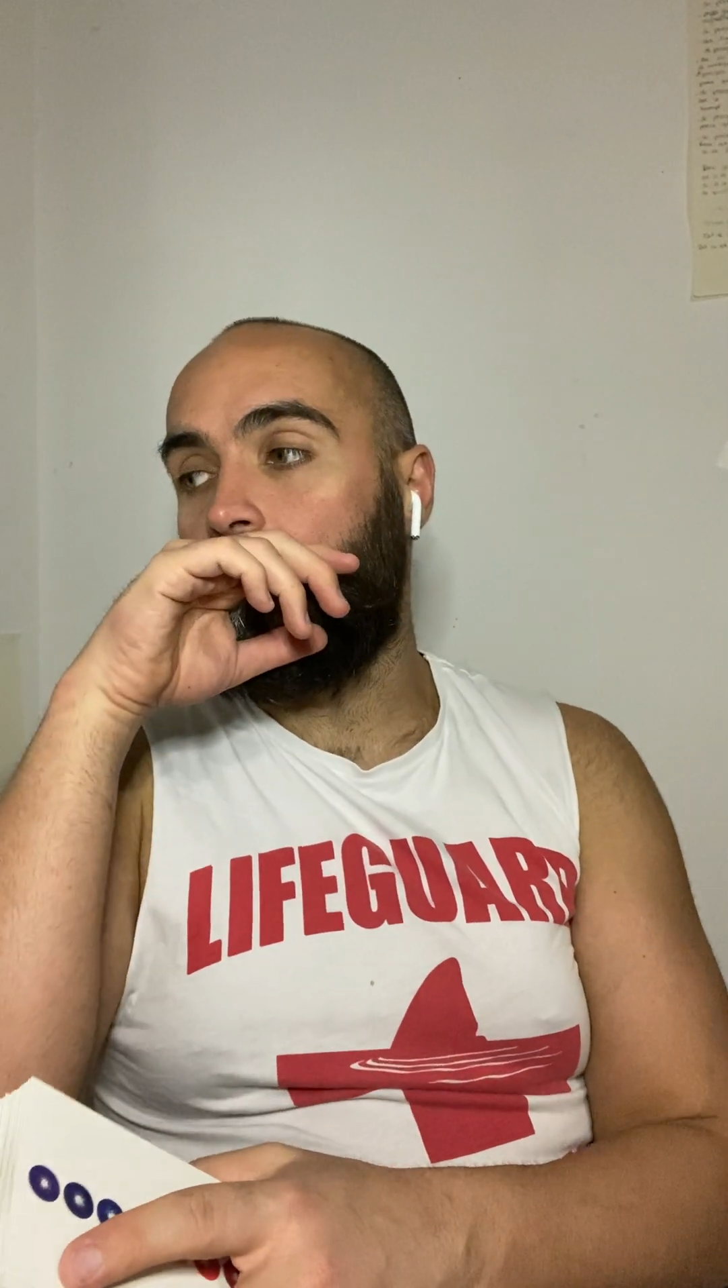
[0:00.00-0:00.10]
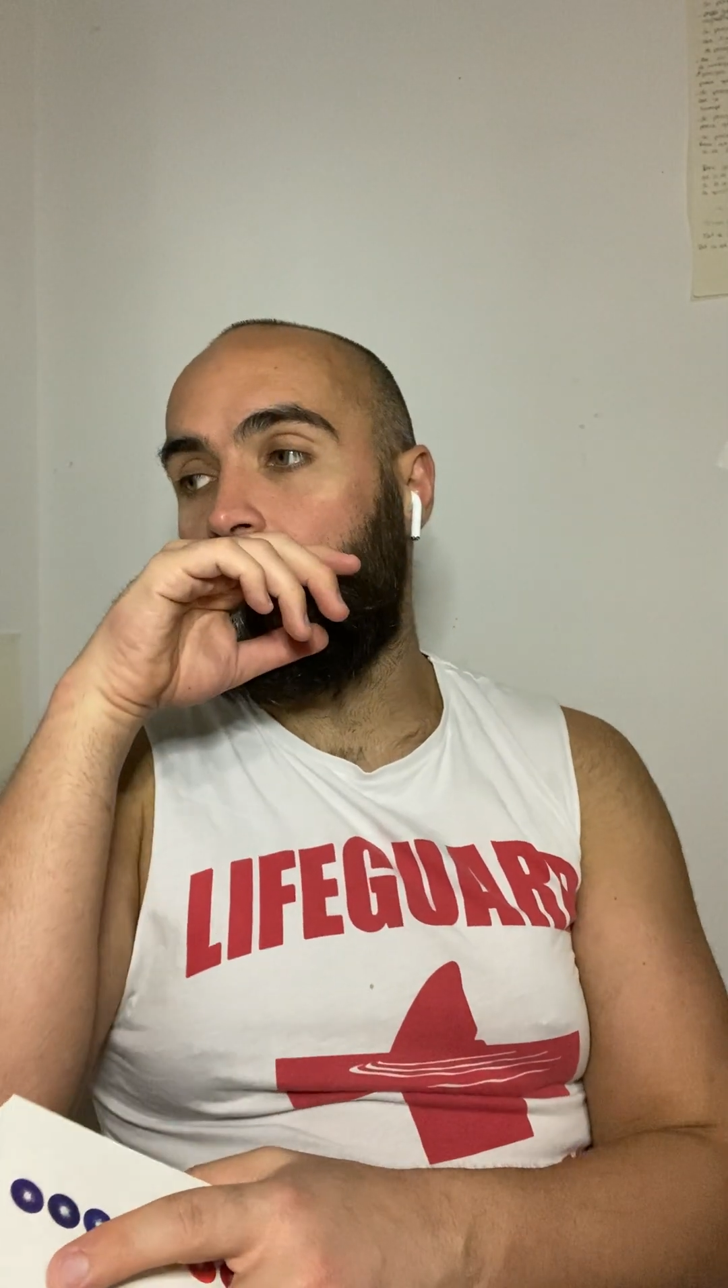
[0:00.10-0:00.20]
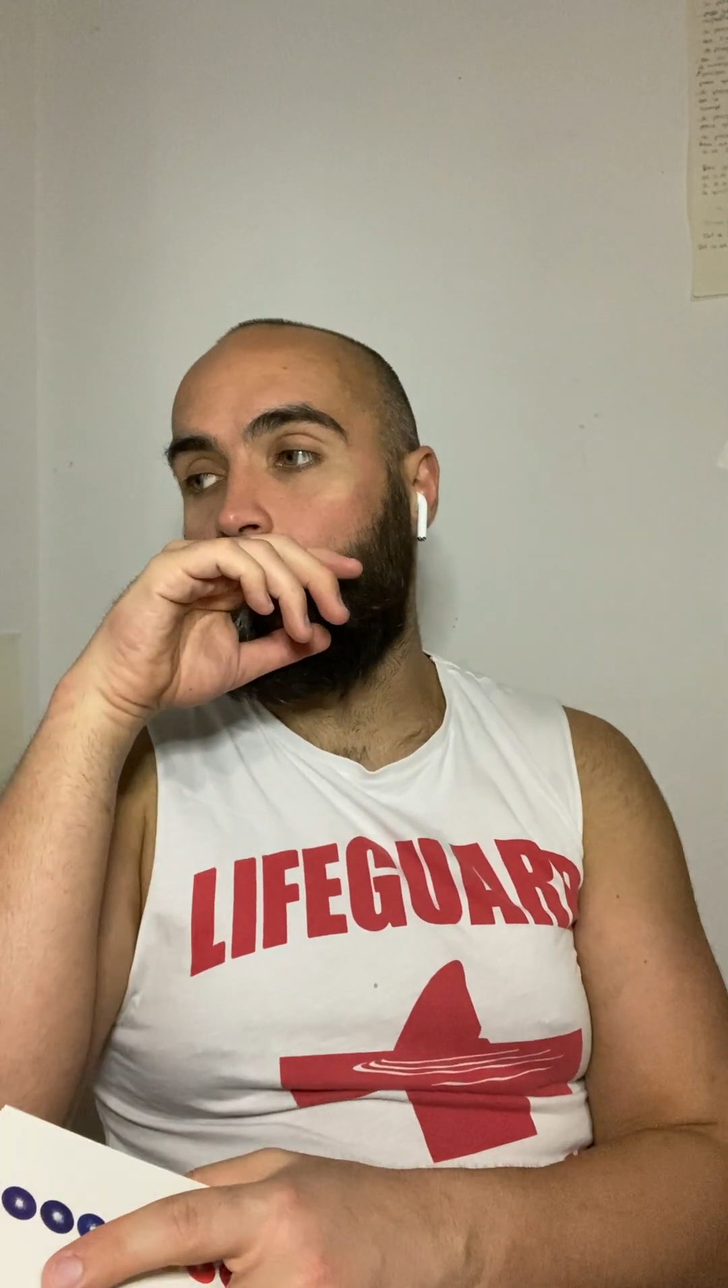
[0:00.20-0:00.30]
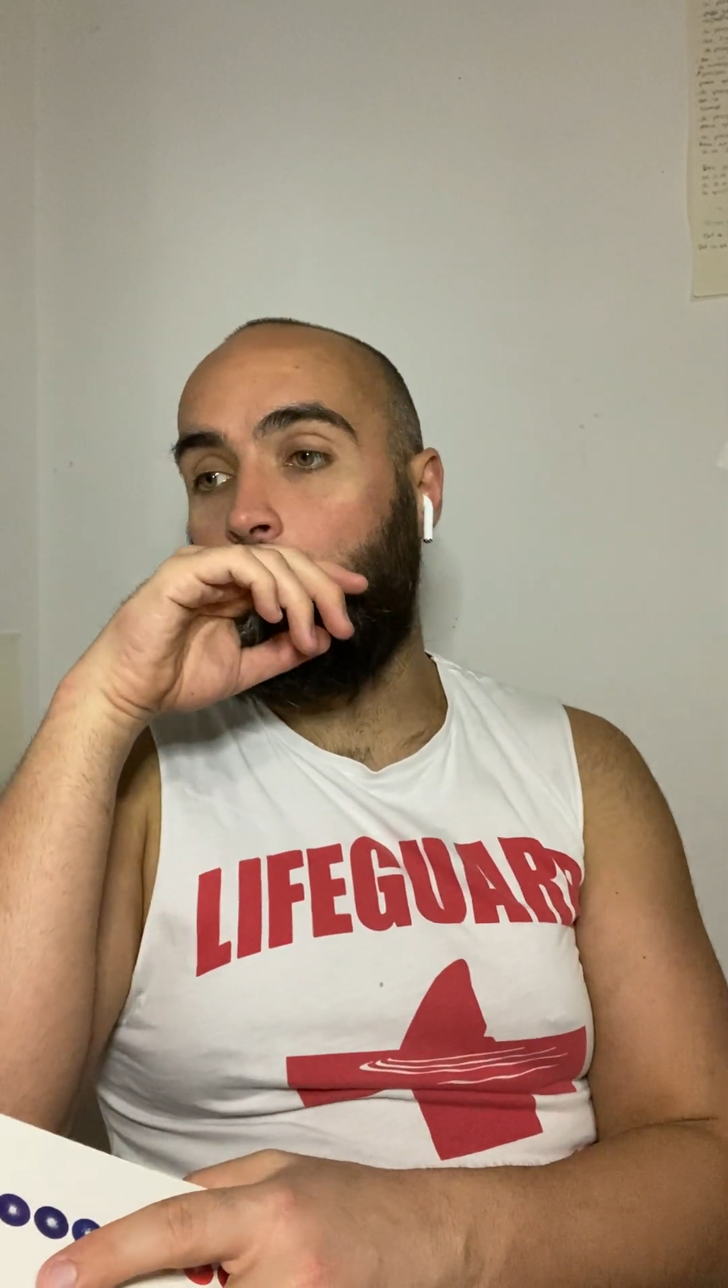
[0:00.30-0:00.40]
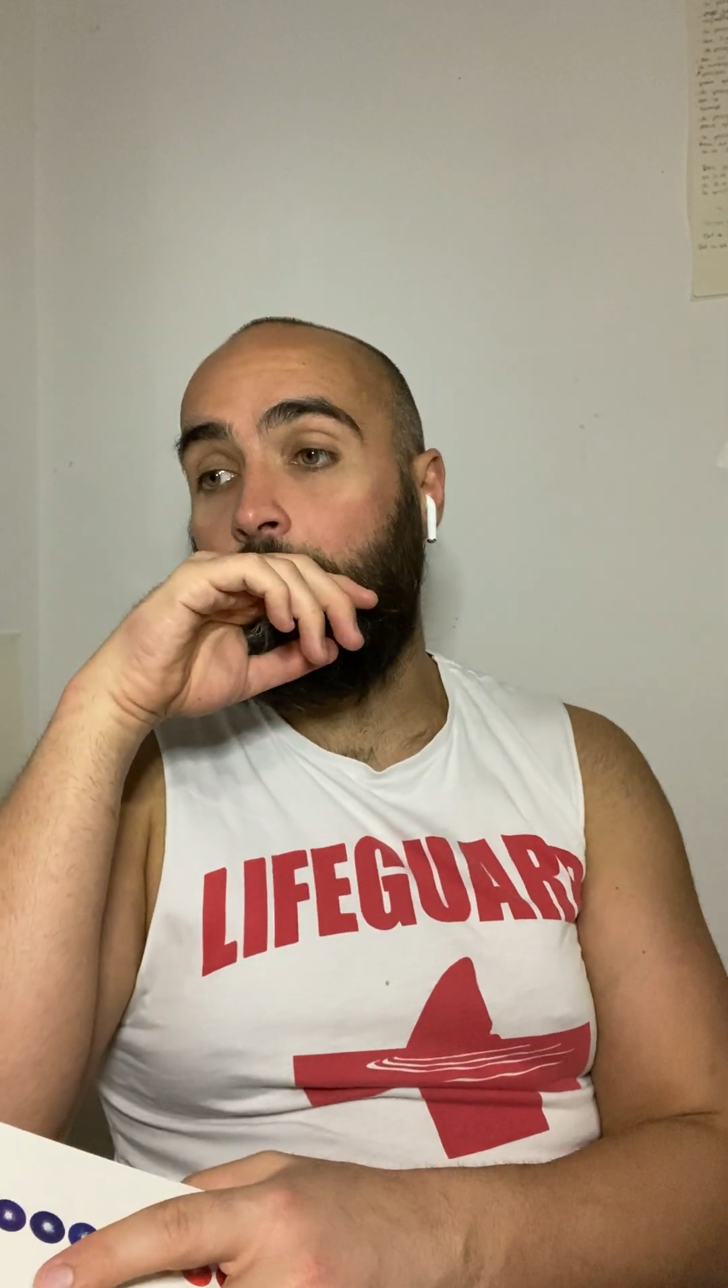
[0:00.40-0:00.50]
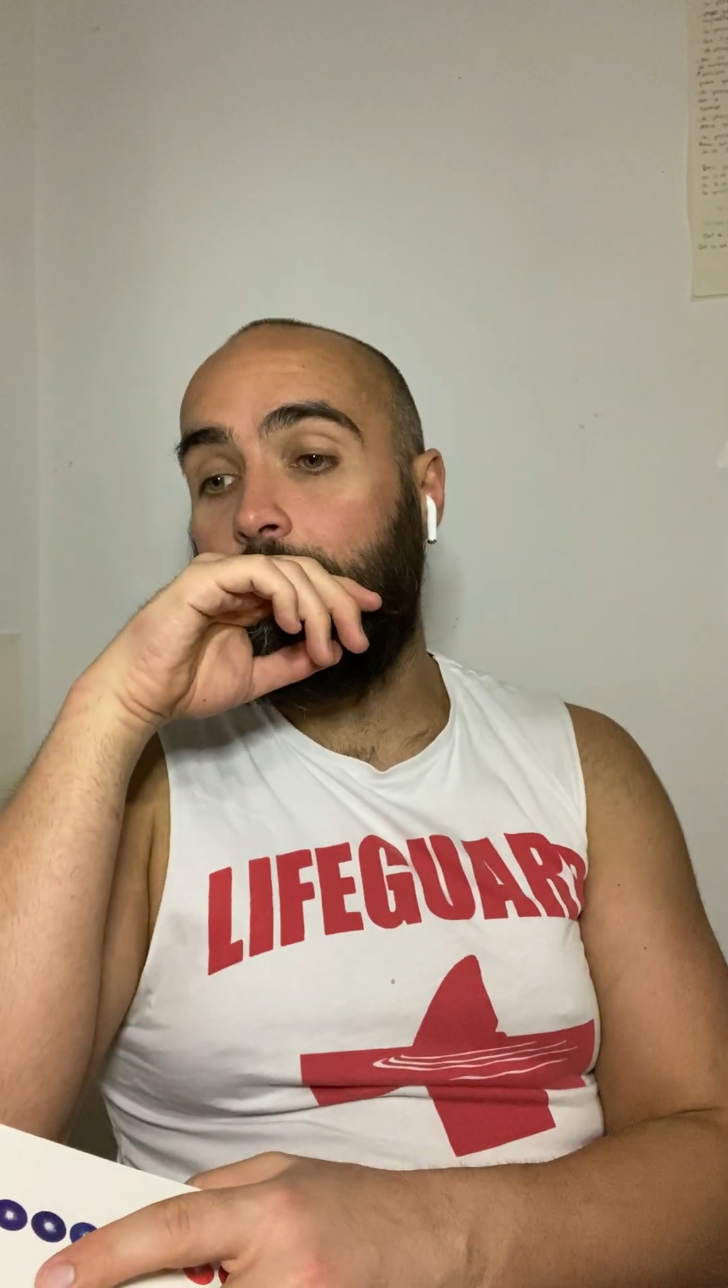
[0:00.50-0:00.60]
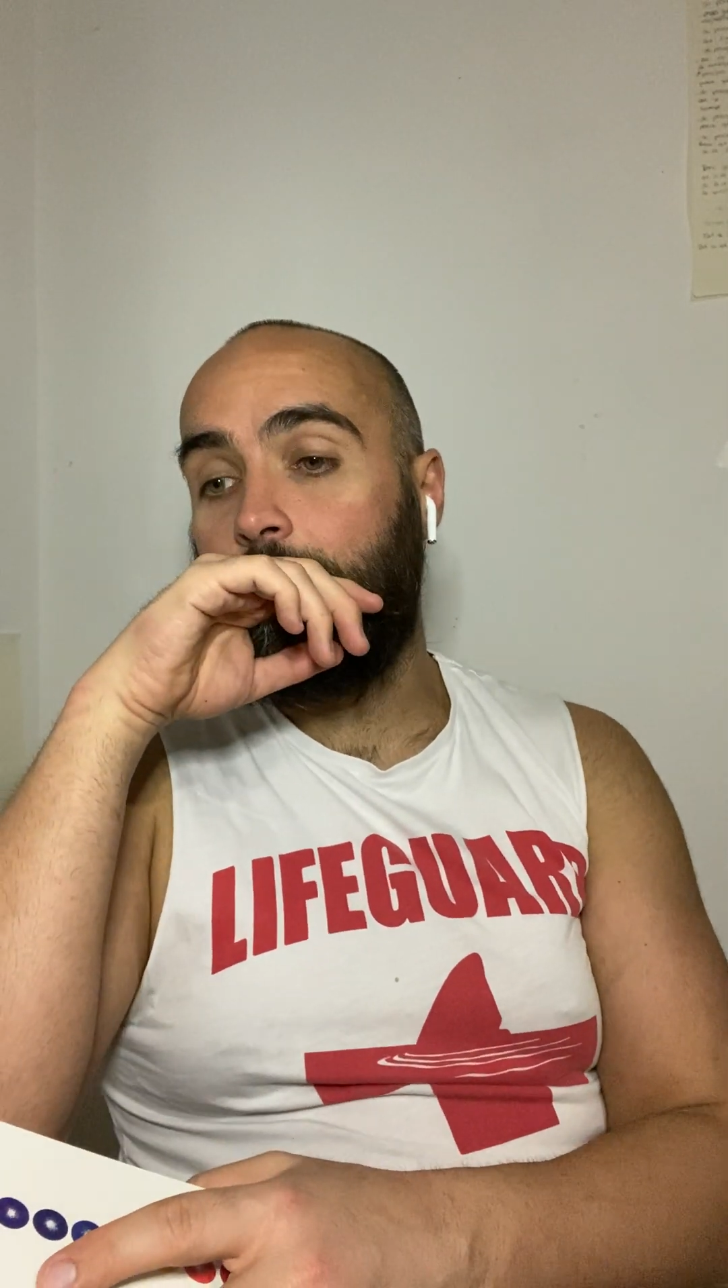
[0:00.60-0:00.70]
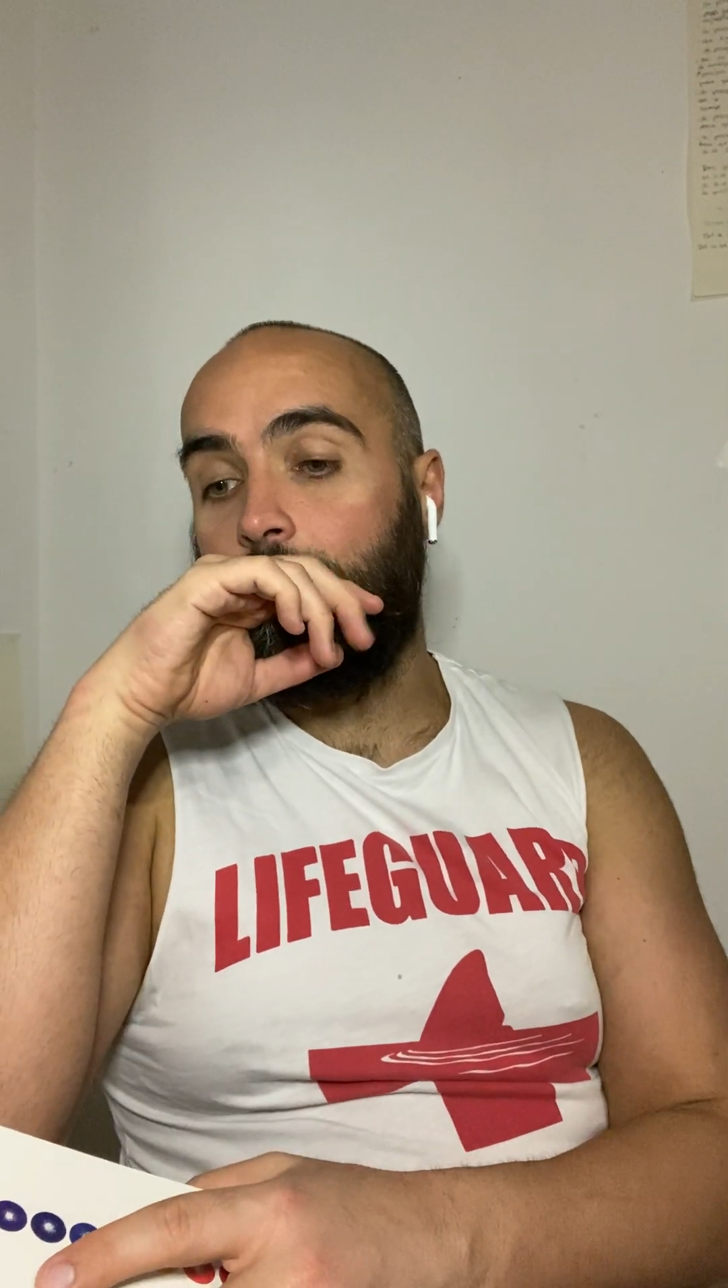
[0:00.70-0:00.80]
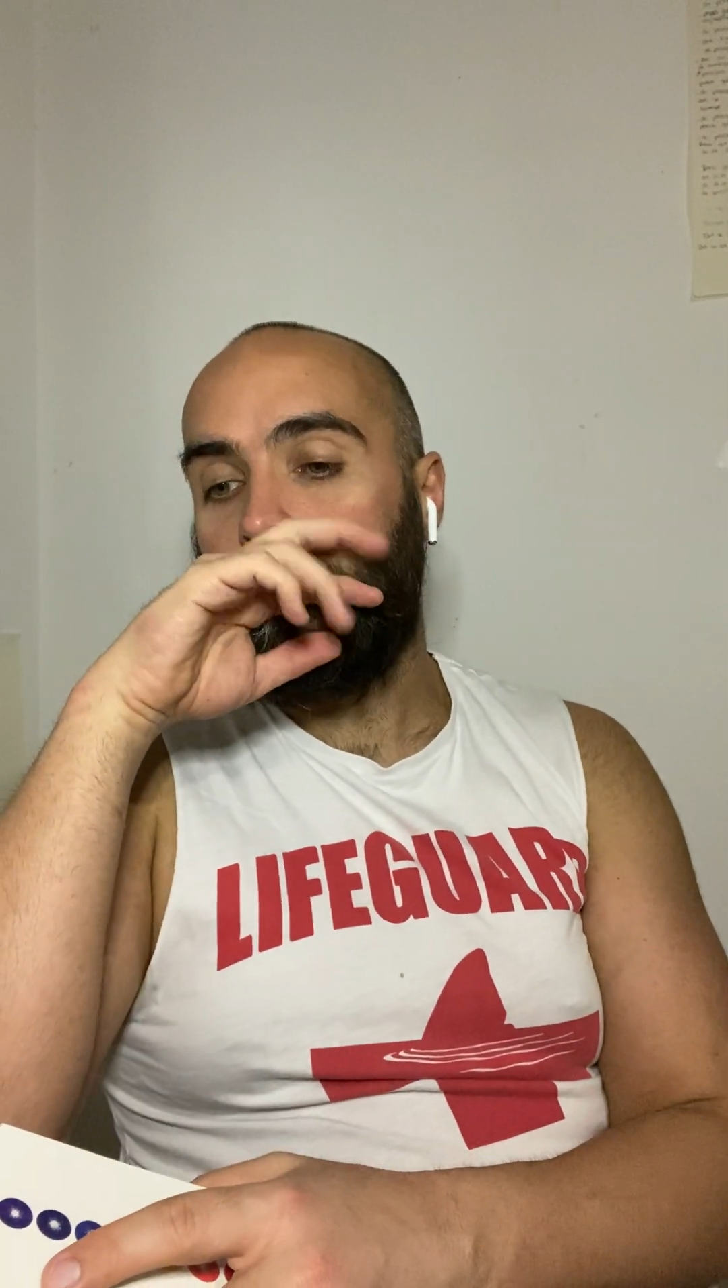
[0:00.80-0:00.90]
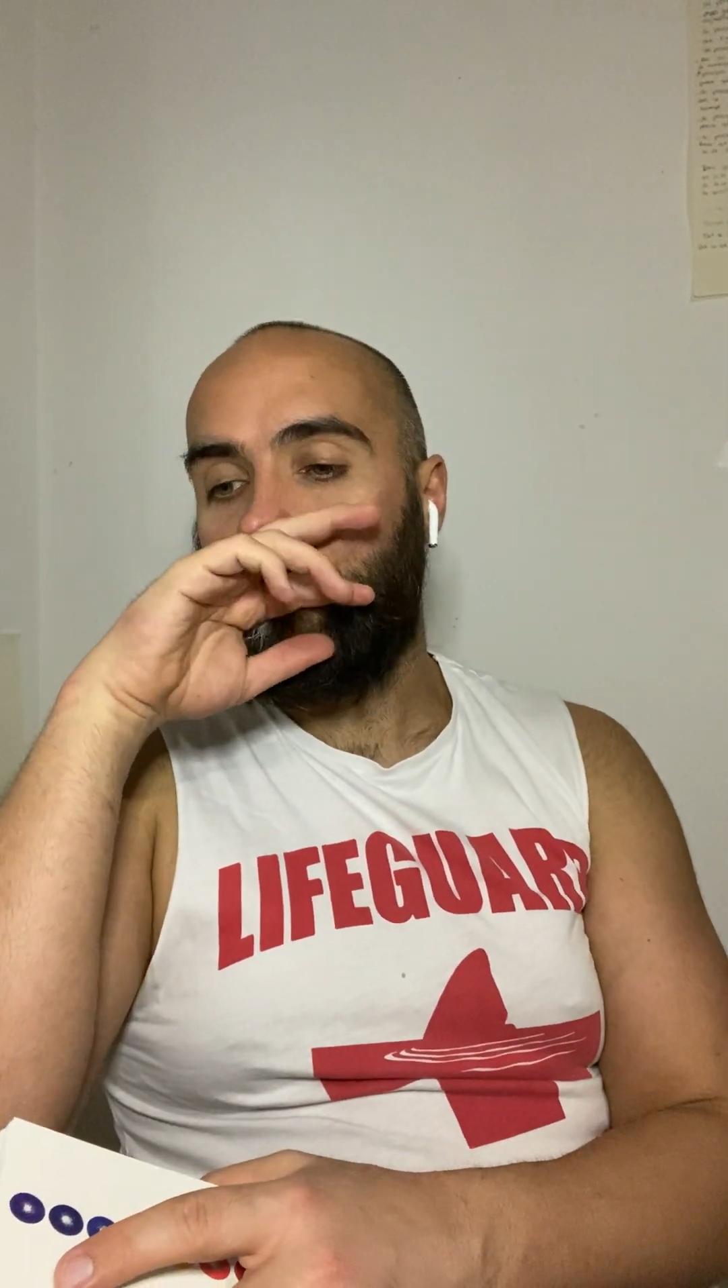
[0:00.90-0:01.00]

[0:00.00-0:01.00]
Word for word: tout bête.